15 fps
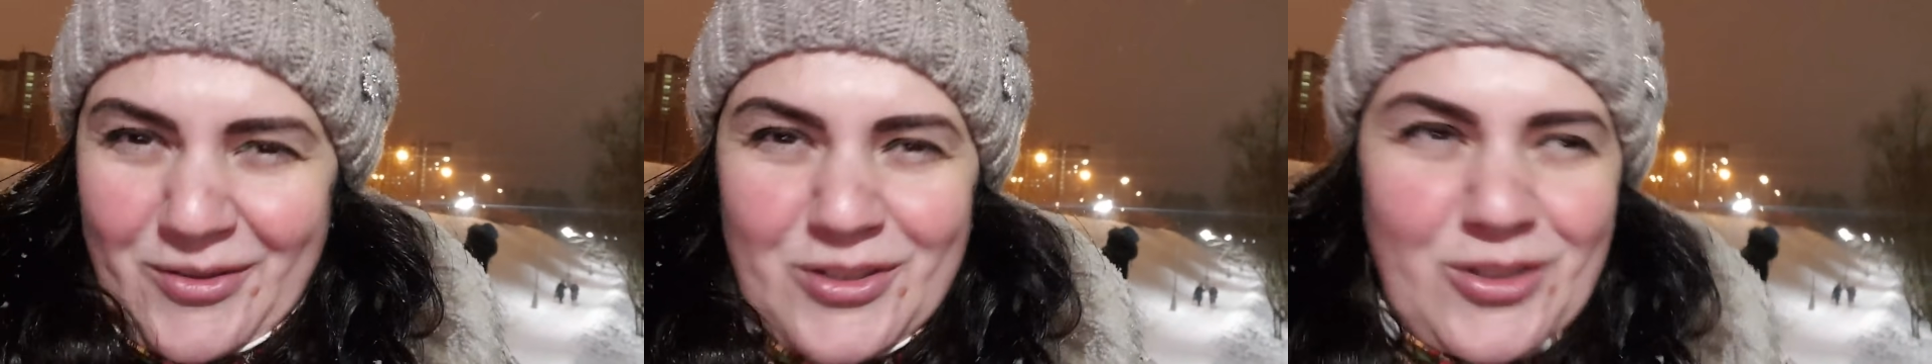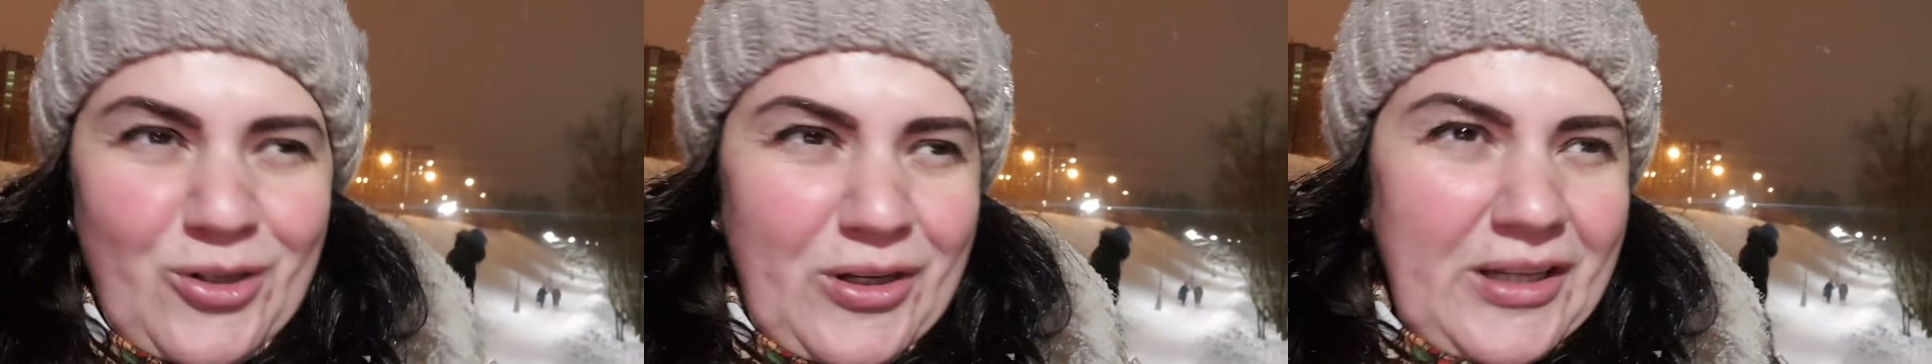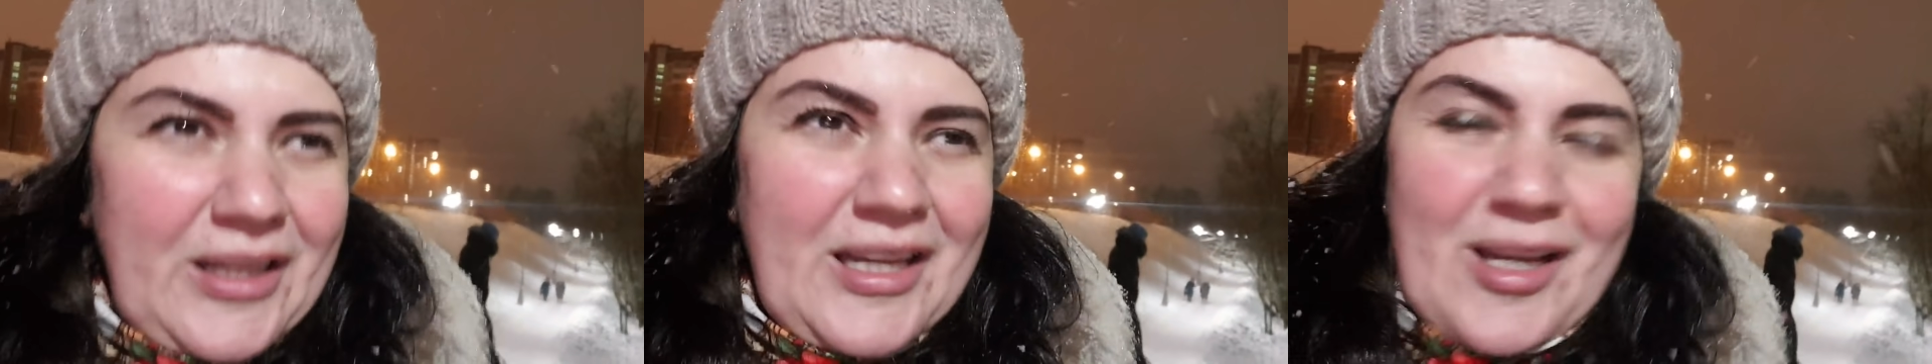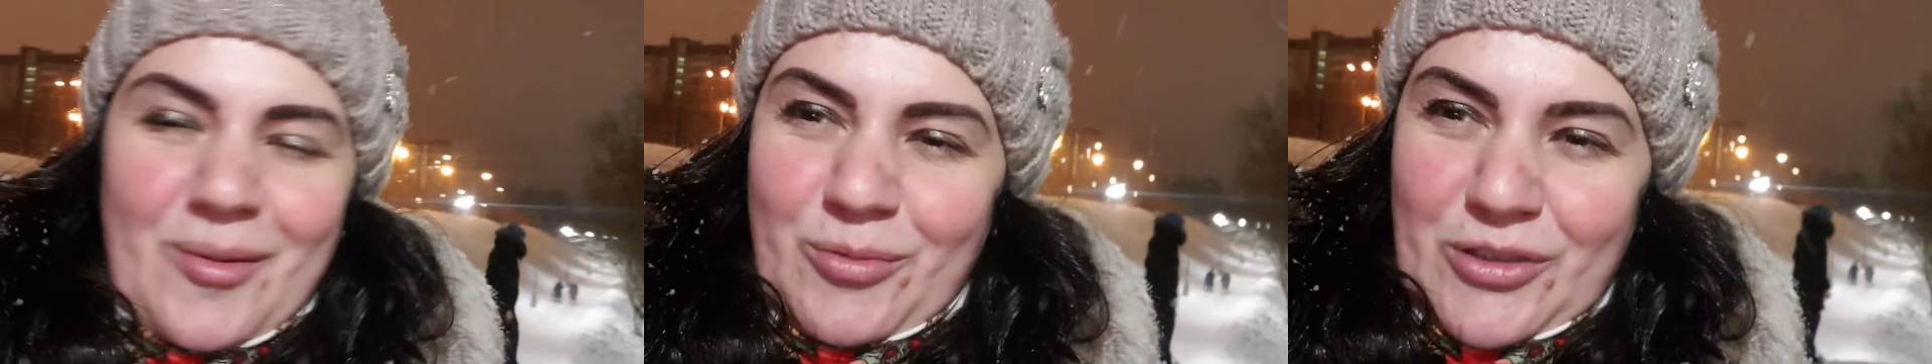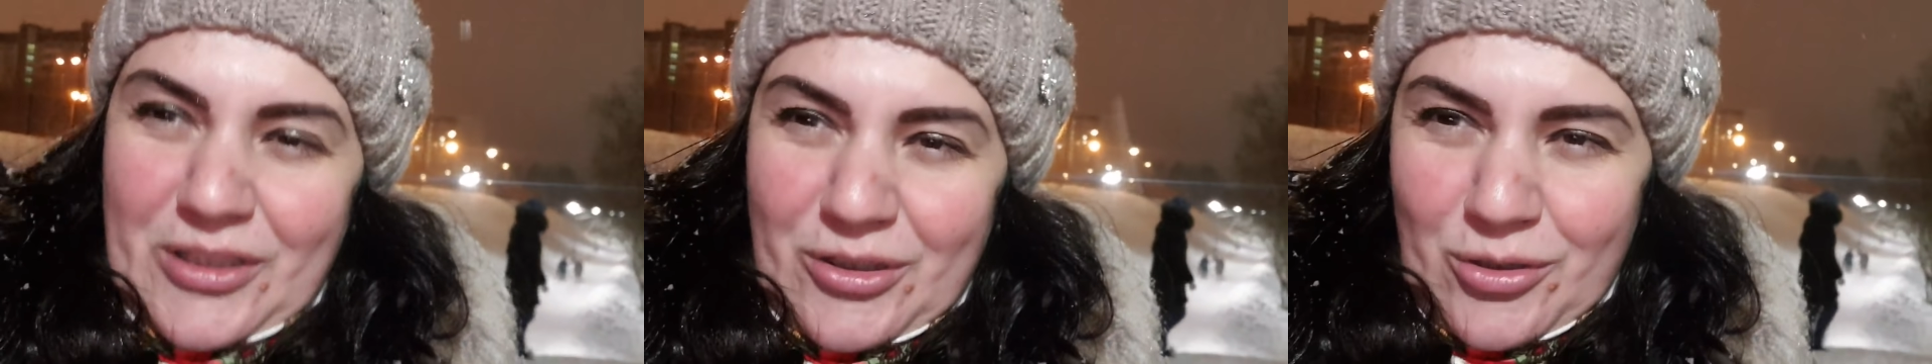Все,
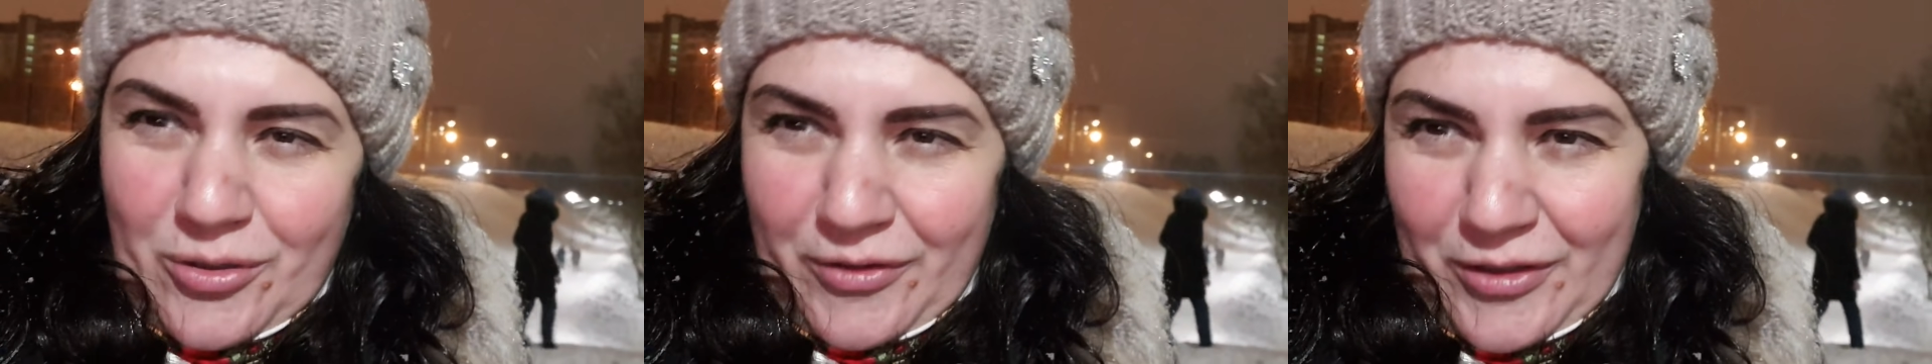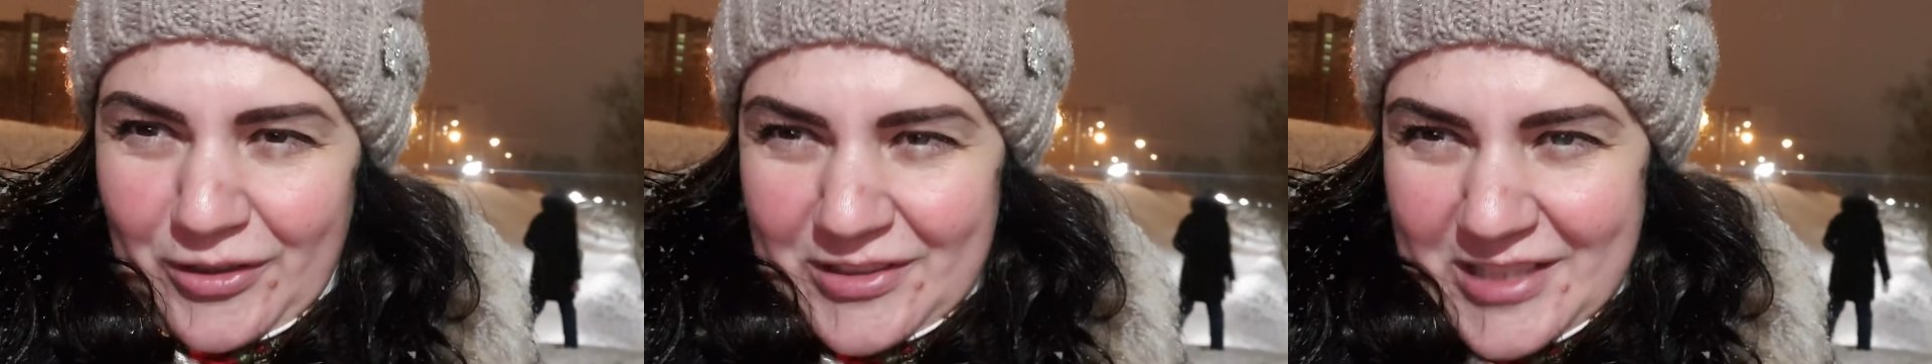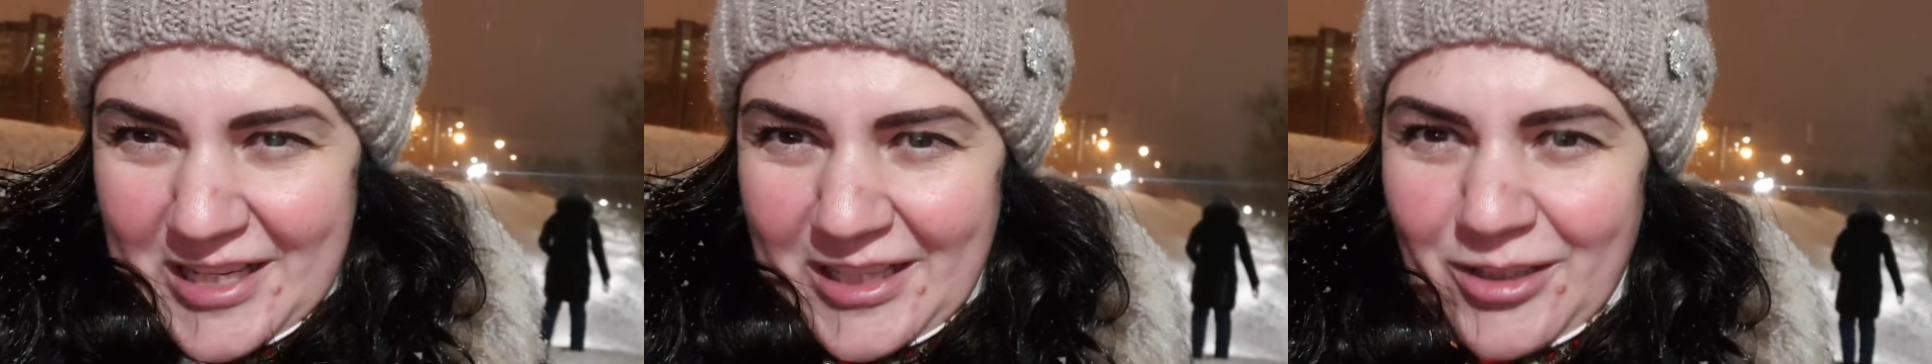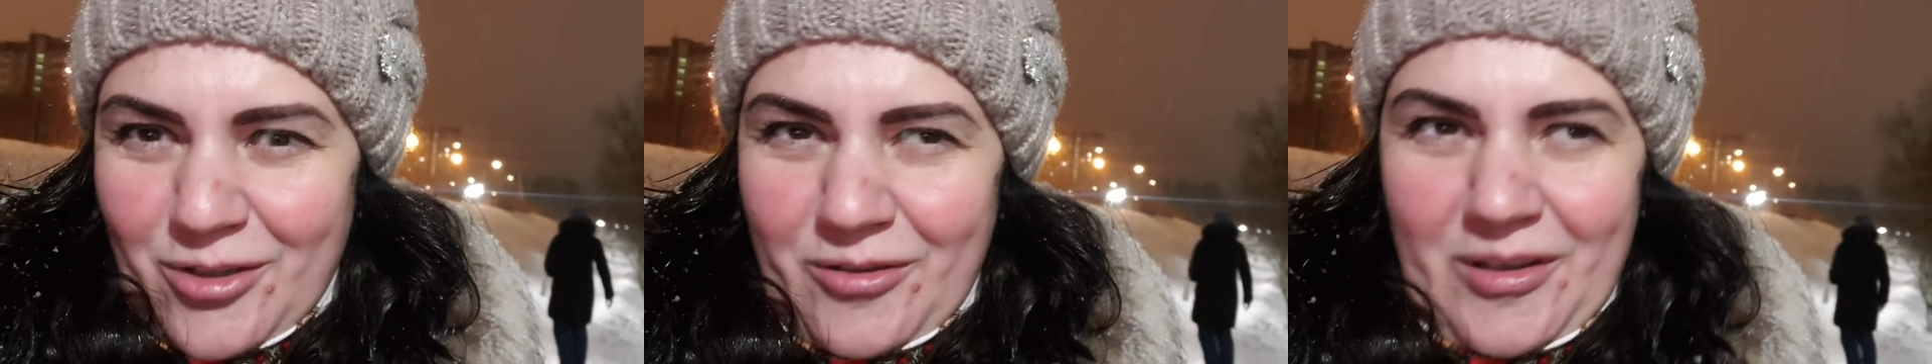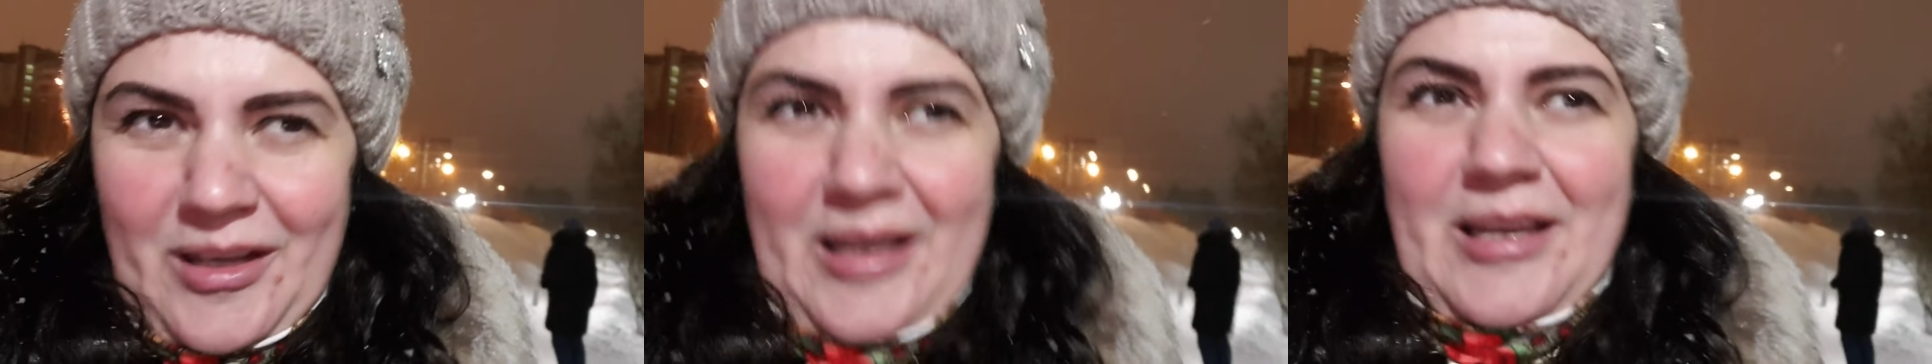будет новый день,
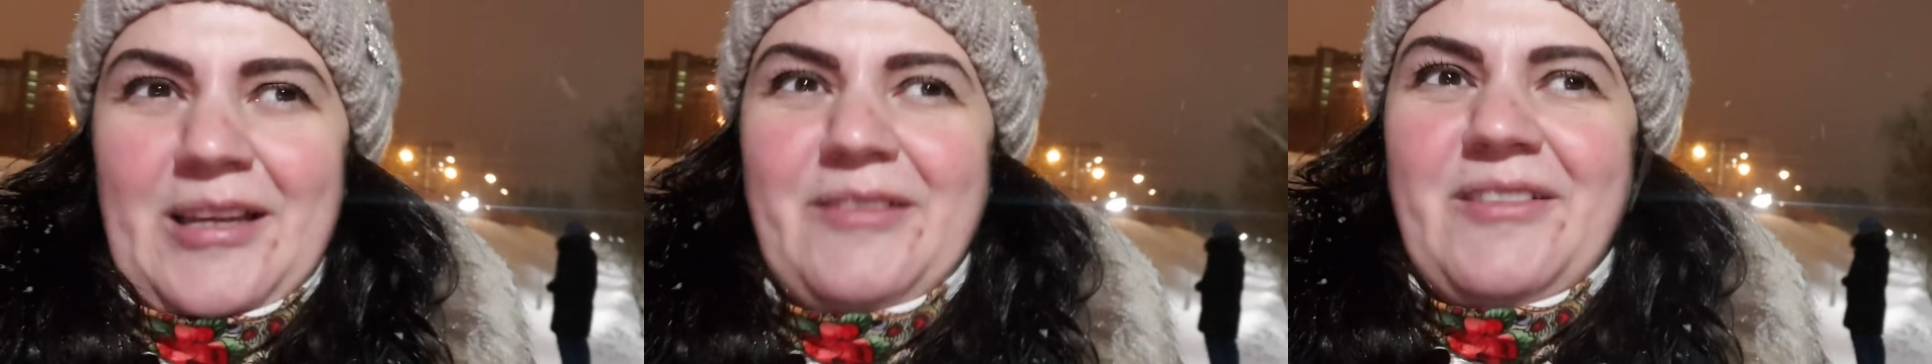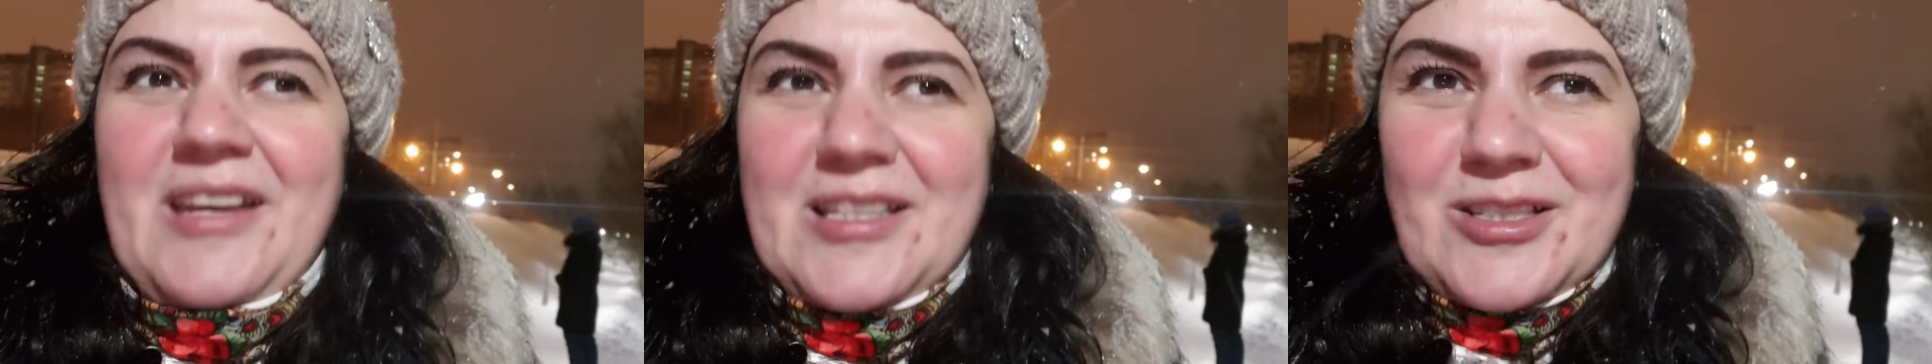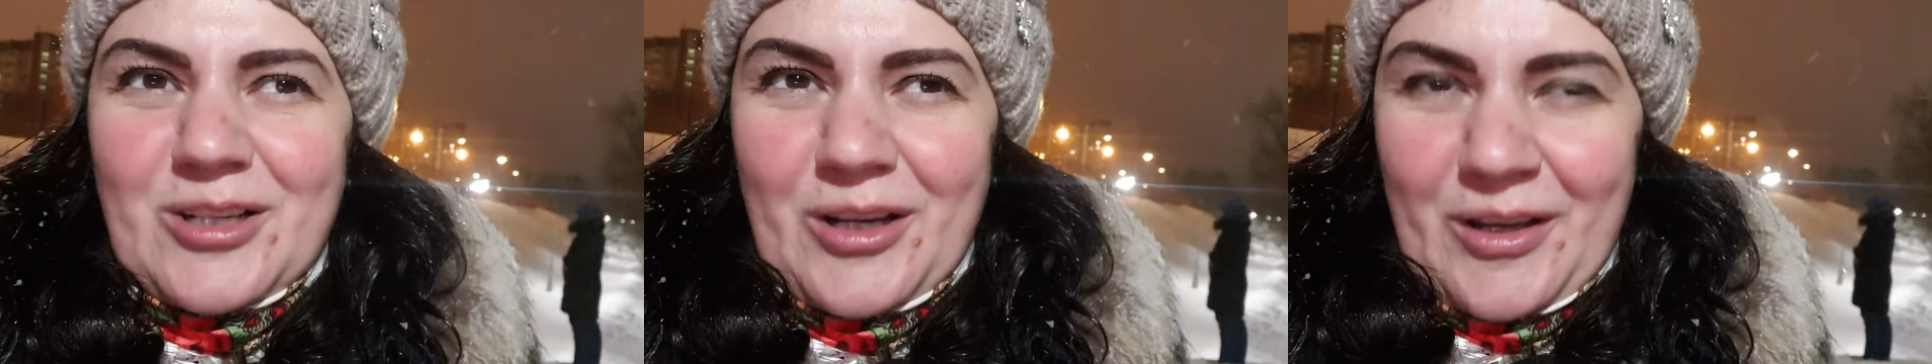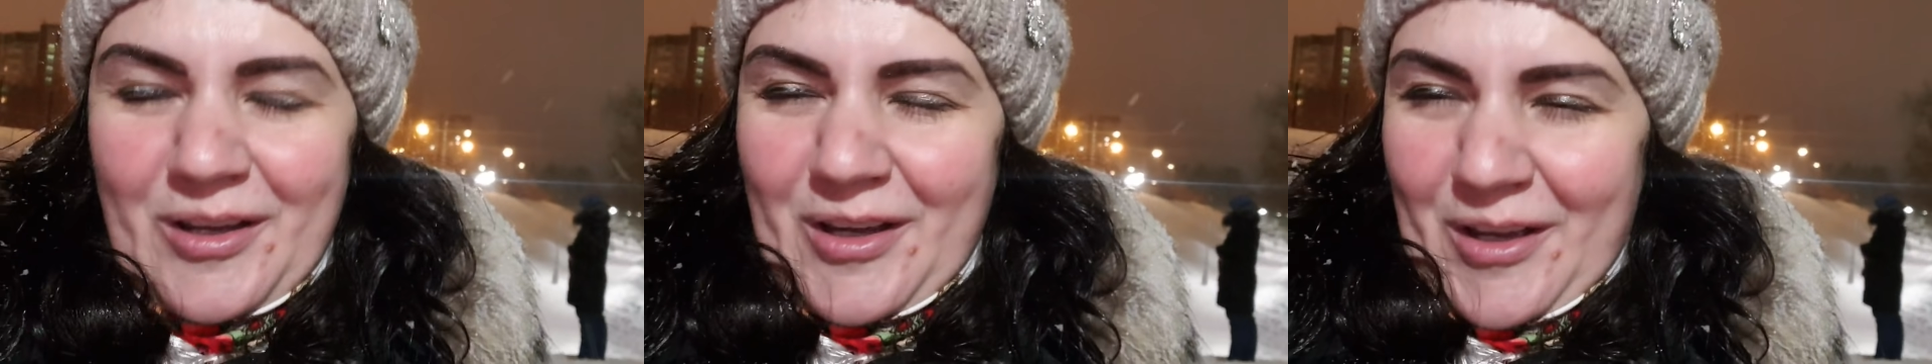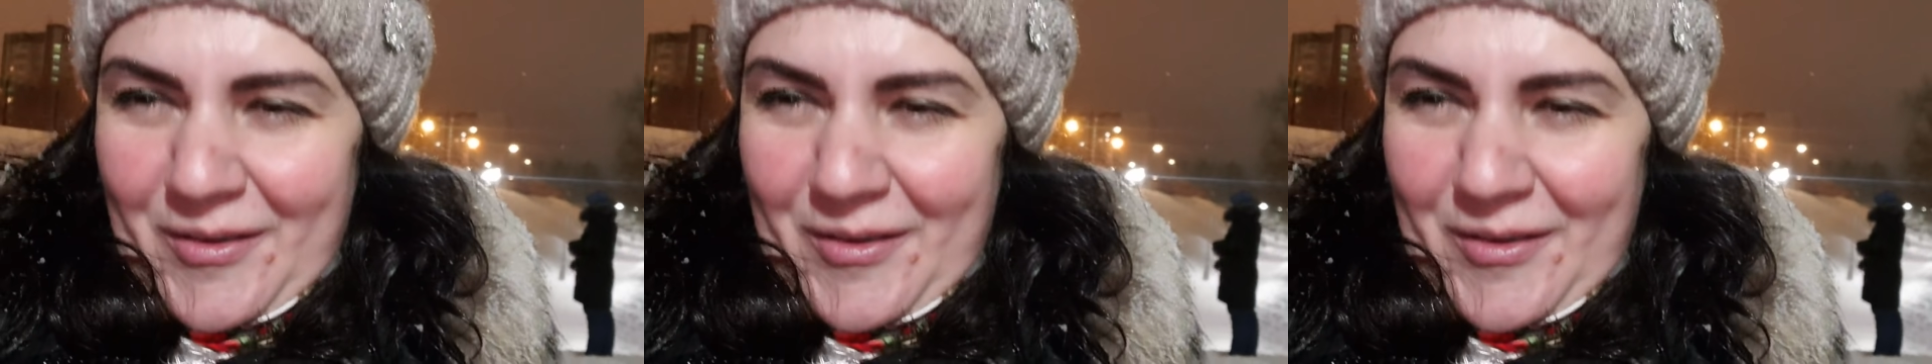новое видео.